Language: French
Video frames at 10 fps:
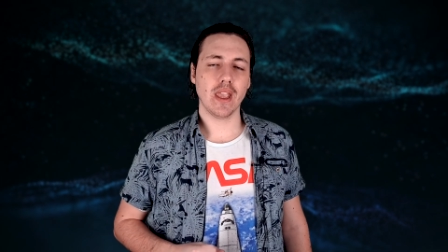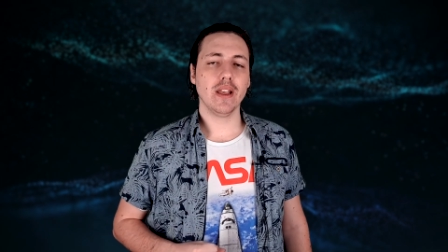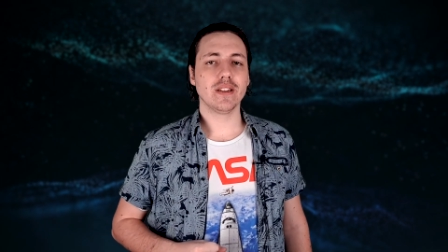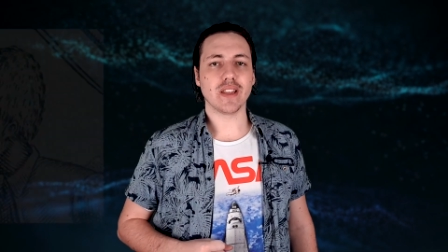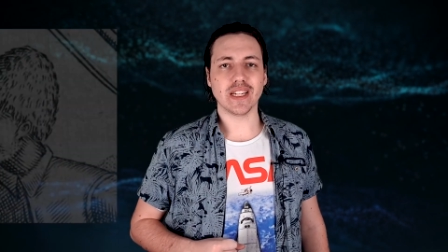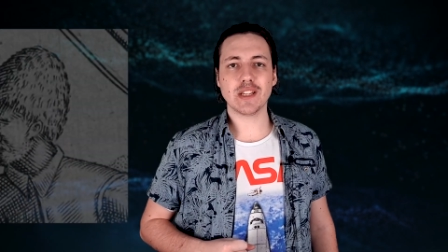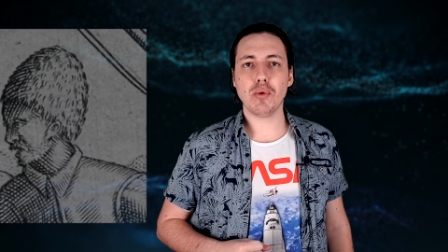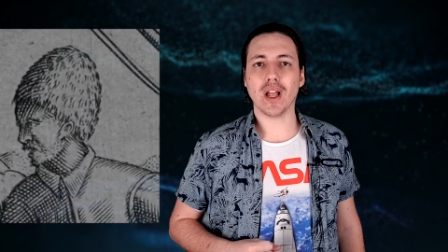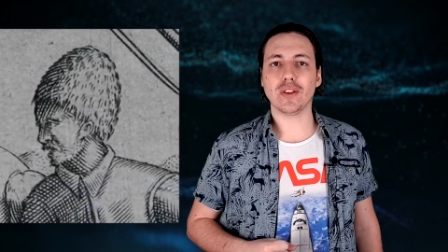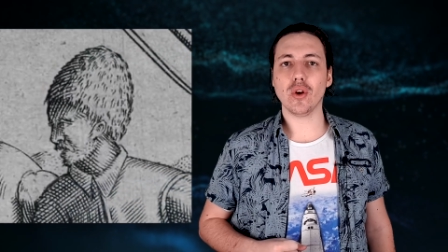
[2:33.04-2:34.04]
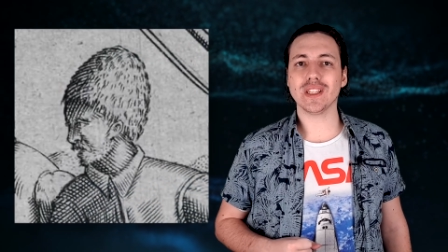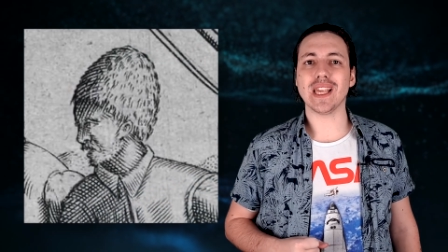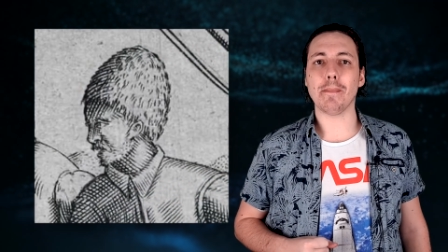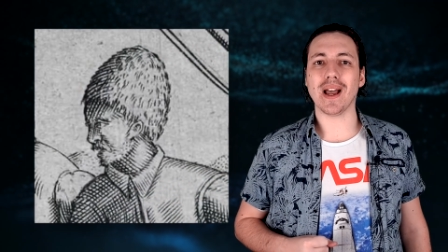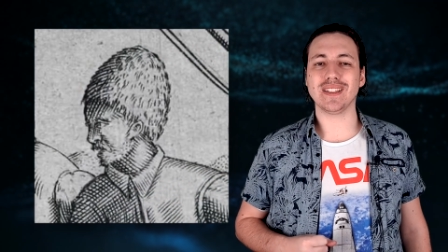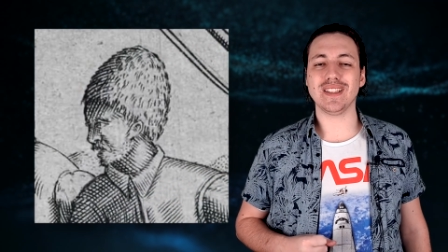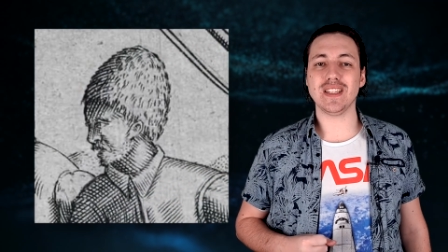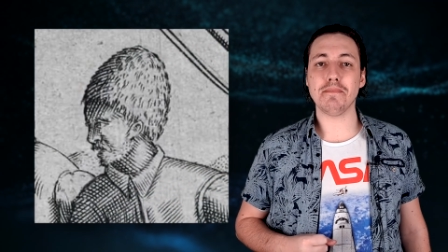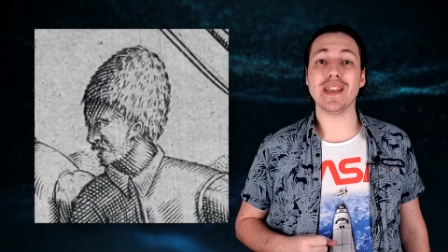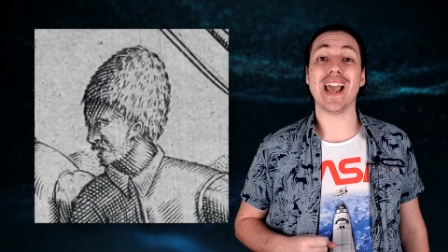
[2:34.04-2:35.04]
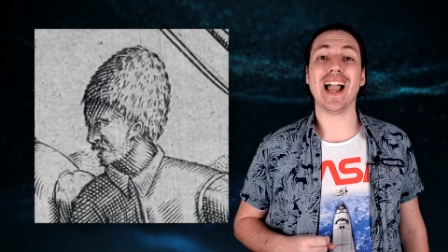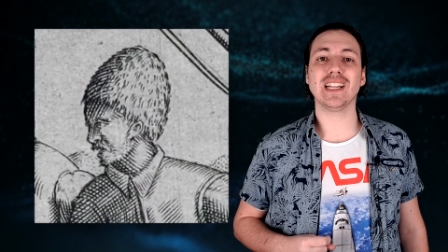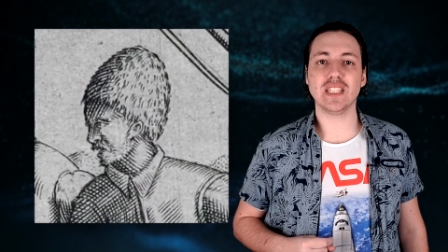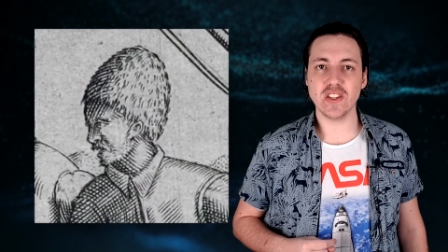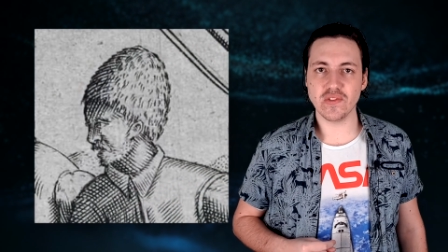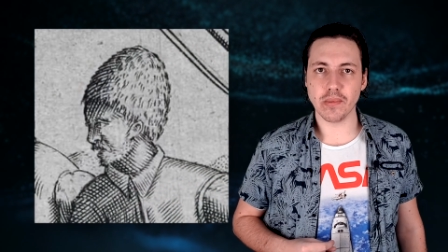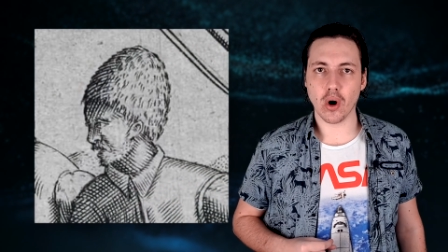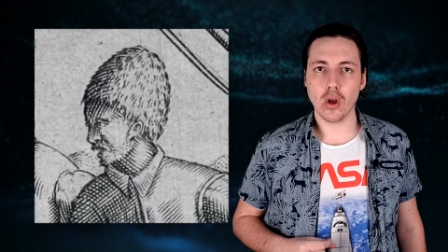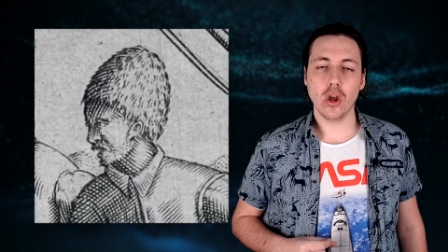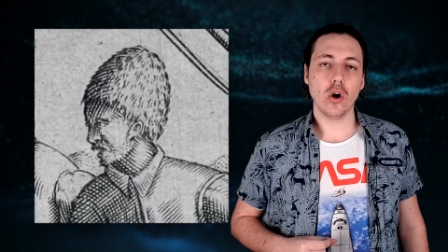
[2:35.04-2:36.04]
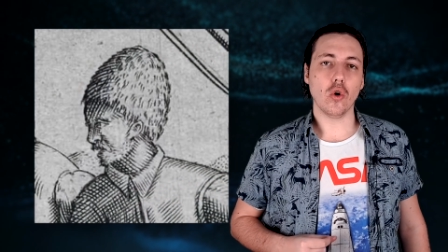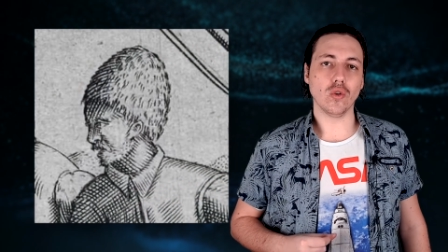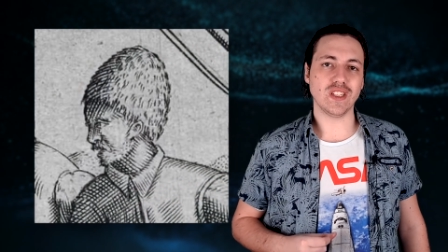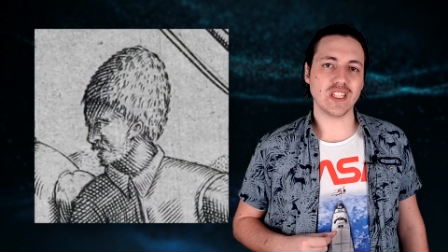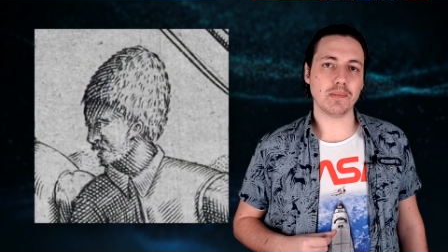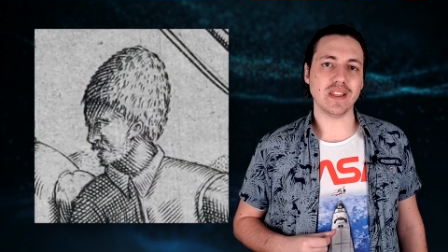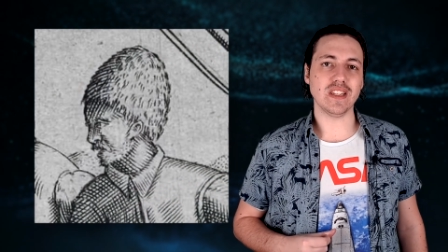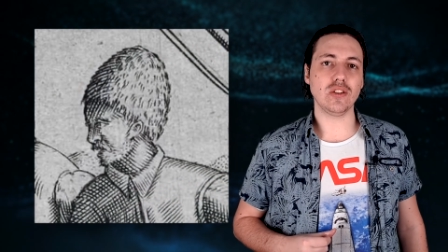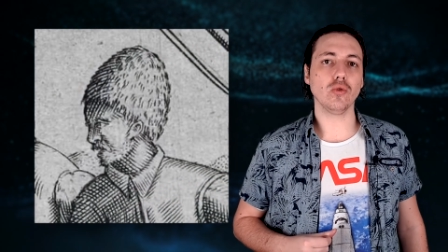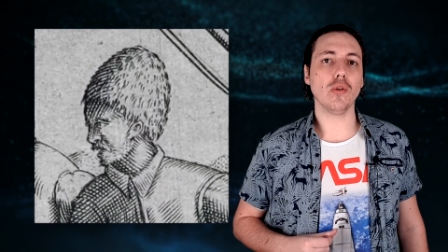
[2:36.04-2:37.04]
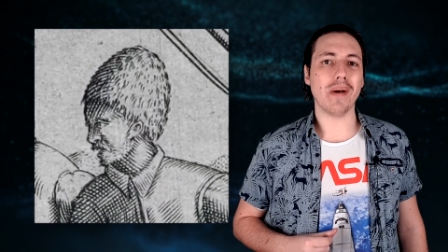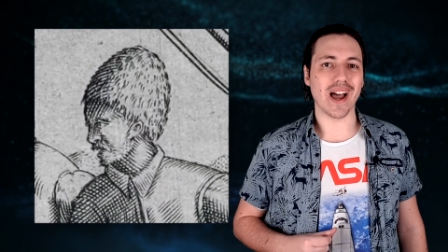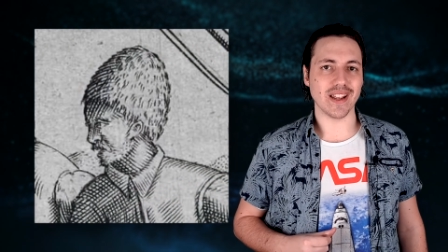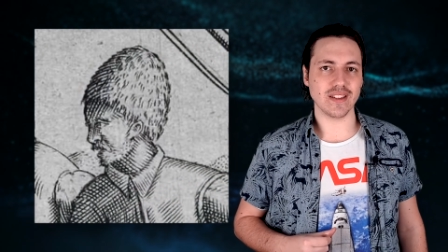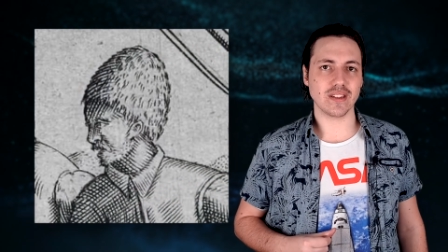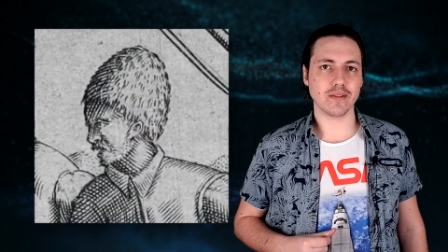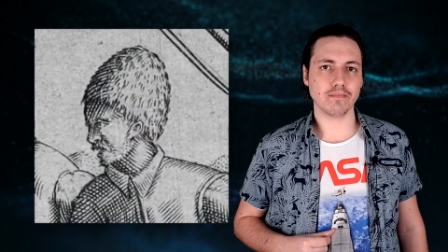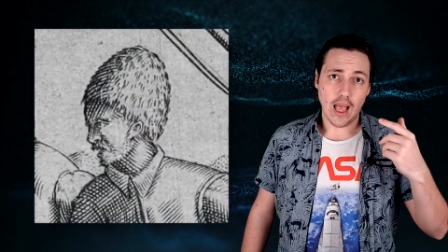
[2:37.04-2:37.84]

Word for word: C'est un explorateur qui a participé activement aux expéditions de Barents.